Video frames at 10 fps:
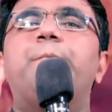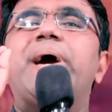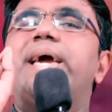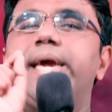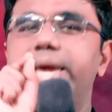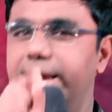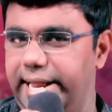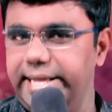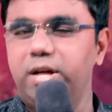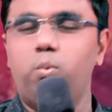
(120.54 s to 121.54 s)
బై
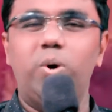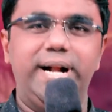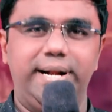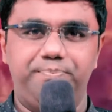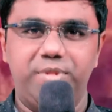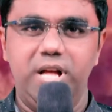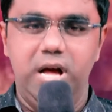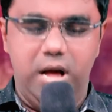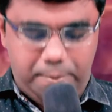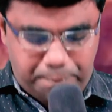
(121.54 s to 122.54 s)
హియరింగ్ ద వర్డ్
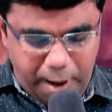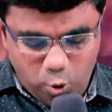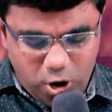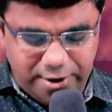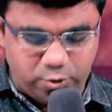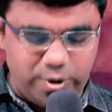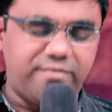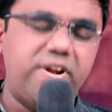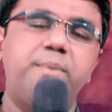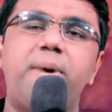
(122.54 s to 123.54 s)
పౌలు
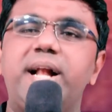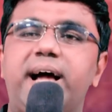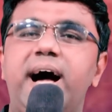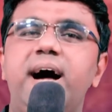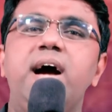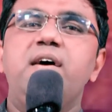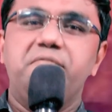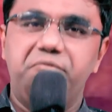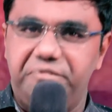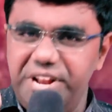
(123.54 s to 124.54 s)
అంటున్నటువంటి మాట
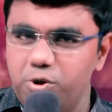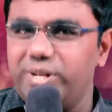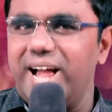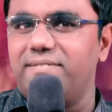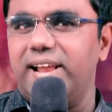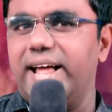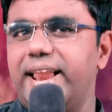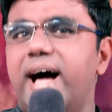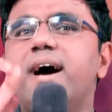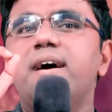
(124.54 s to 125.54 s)
వినుట
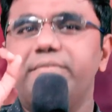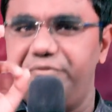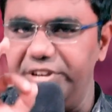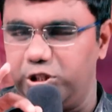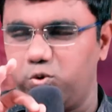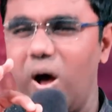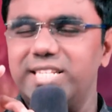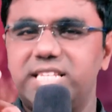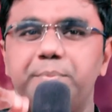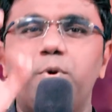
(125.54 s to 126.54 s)
వలన
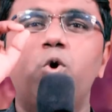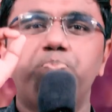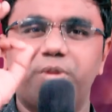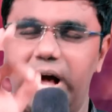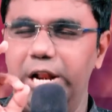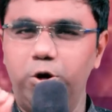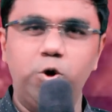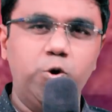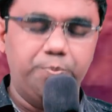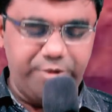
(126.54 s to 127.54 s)
విశ్వాసము
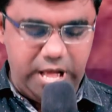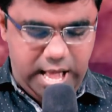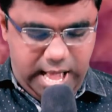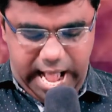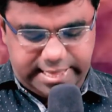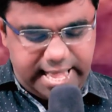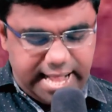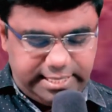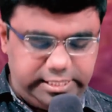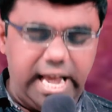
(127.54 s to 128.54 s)
కలుగును అదే
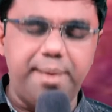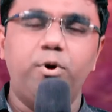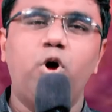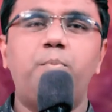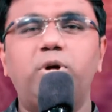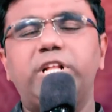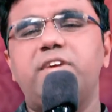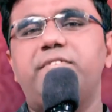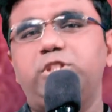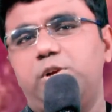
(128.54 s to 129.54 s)
అధ్యాయంలో
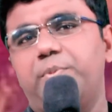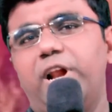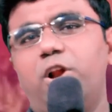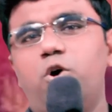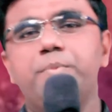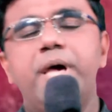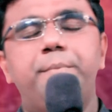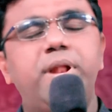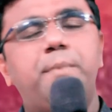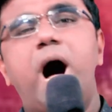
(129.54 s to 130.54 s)
మొదటి వచనములలో
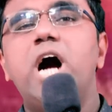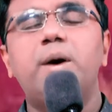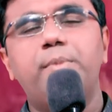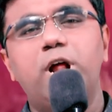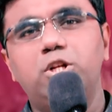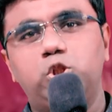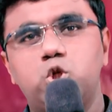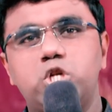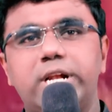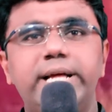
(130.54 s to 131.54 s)
మీరు భాగములలో
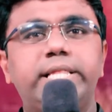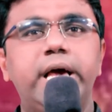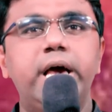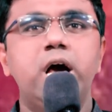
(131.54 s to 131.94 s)
చూసినట్లయితే